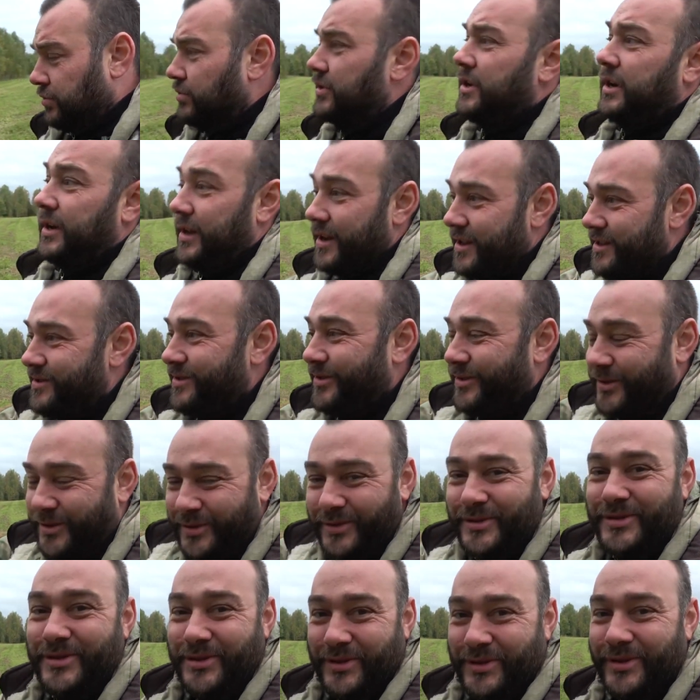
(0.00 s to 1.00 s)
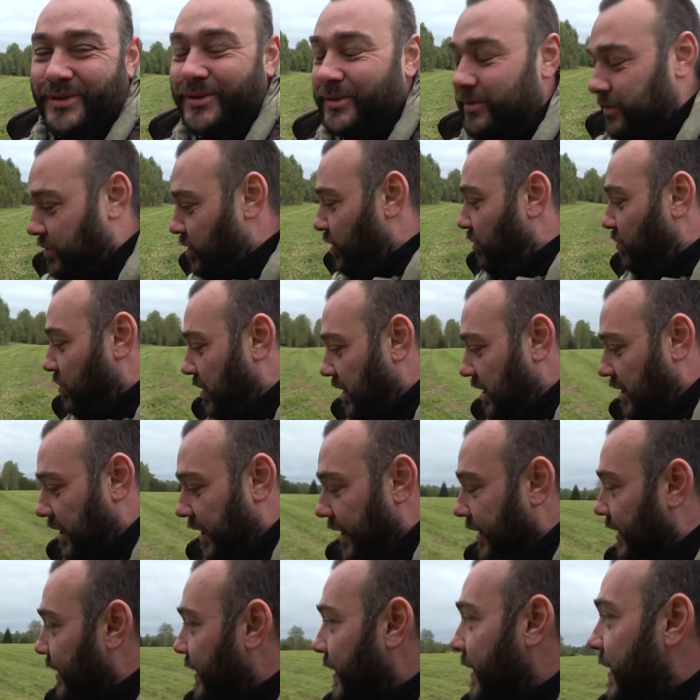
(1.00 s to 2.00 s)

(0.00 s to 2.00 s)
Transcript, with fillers: Ну, не хреново тучи, но, но было.